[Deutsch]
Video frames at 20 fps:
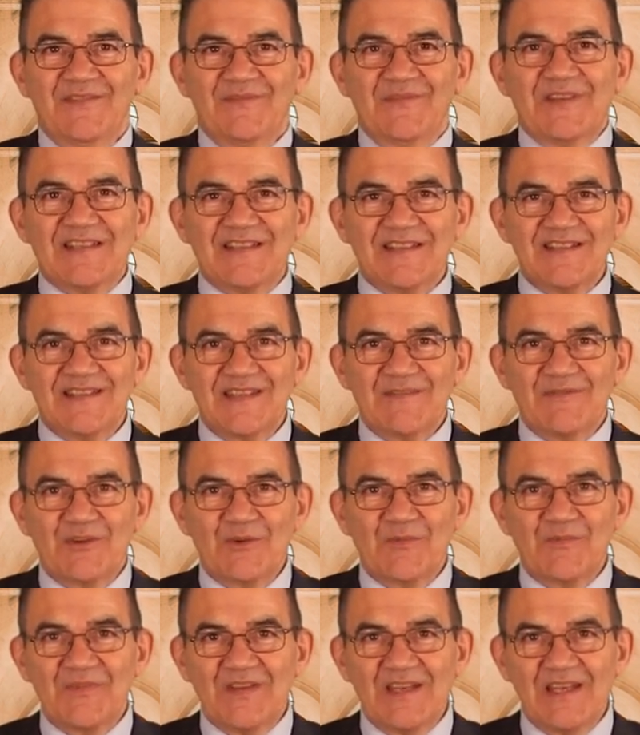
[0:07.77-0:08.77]
Wissen Sie,
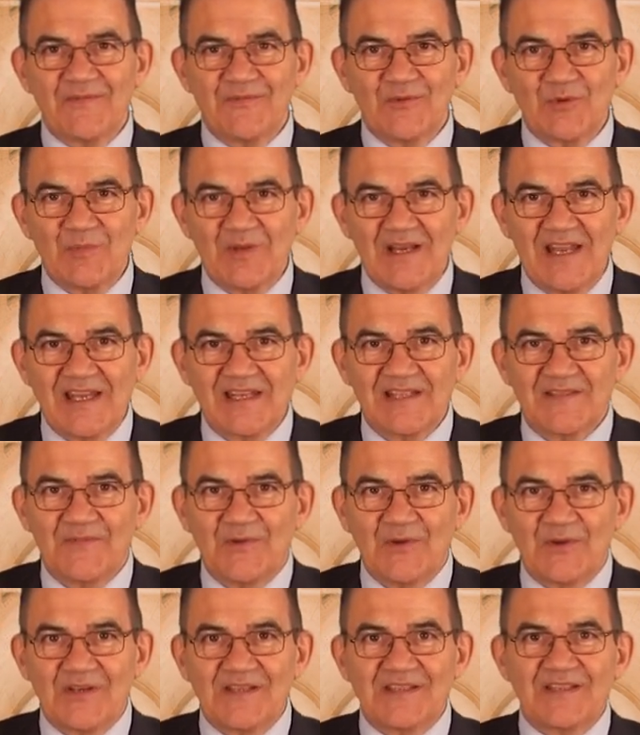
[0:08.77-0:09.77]
warum viele
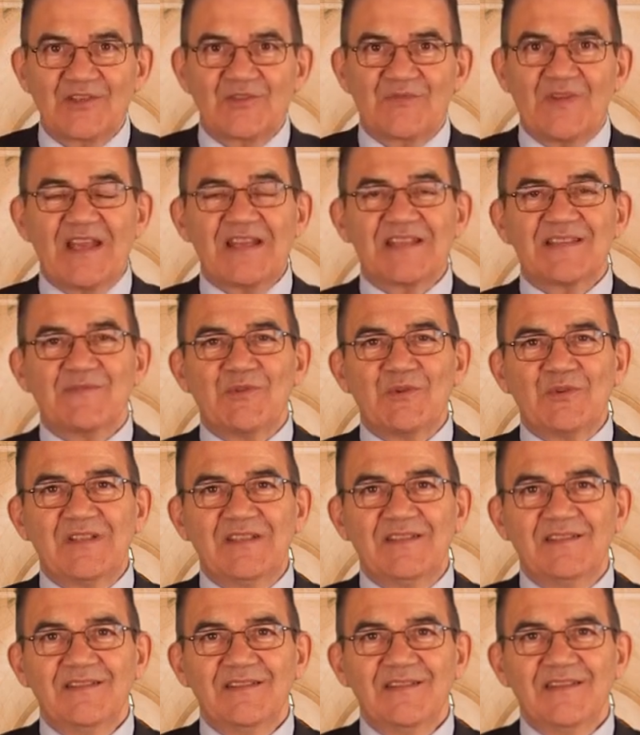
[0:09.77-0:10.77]
Formel-1-Fahrer in der Schweiz
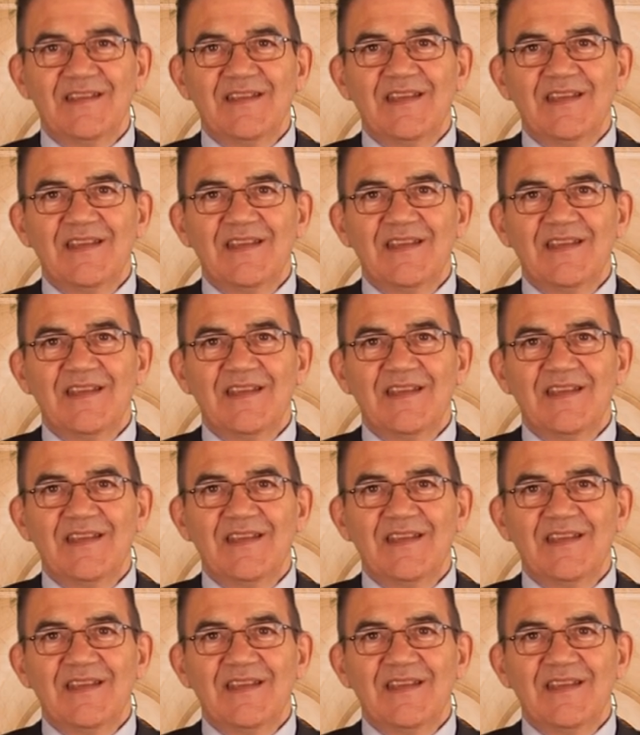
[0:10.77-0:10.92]
wohnen?